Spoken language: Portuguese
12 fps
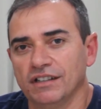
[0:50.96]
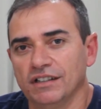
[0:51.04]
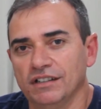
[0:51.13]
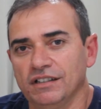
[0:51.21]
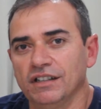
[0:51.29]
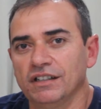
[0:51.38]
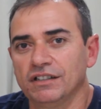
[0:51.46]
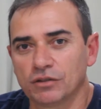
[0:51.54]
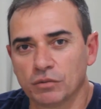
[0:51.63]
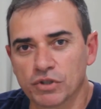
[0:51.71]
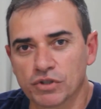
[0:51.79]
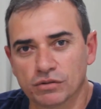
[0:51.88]
E ali
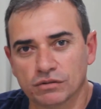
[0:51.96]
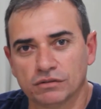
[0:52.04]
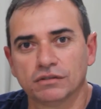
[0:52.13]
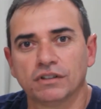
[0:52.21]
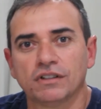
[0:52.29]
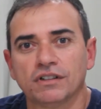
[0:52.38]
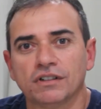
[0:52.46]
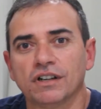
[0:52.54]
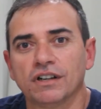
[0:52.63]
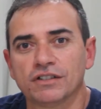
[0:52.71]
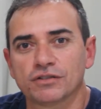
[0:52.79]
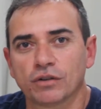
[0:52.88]
começou
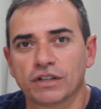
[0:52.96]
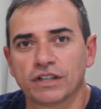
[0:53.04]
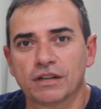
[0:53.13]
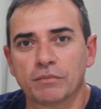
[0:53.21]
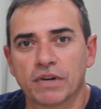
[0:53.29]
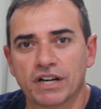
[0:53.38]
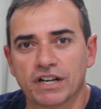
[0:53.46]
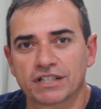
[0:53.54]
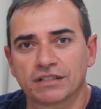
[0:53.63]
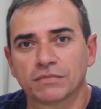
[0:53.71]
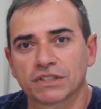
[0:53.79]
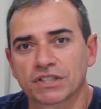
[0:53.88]
a, a, história da
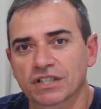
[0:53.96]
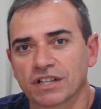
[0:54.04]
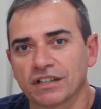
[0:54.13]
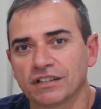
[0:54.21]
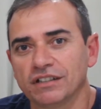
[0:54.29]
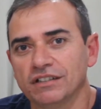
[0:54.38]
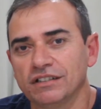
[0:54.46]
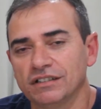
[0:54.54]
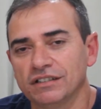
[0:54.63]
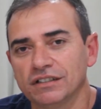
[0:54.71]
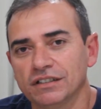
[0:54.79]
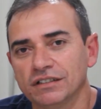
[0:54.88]
marcha, marchar em,
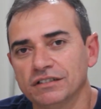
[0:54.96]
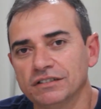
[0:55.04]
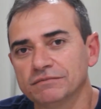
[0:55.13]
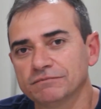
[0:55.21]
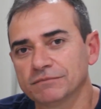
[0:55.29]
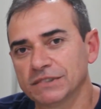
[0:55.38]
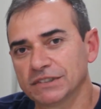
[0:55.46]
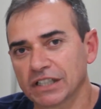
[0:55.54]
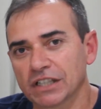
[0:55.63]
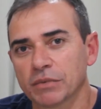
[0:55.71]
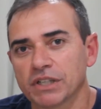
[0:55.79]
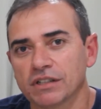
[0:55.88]
em um
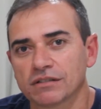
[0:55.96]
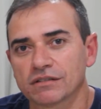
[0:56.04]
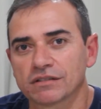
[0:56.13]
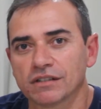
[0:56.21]
treinamento.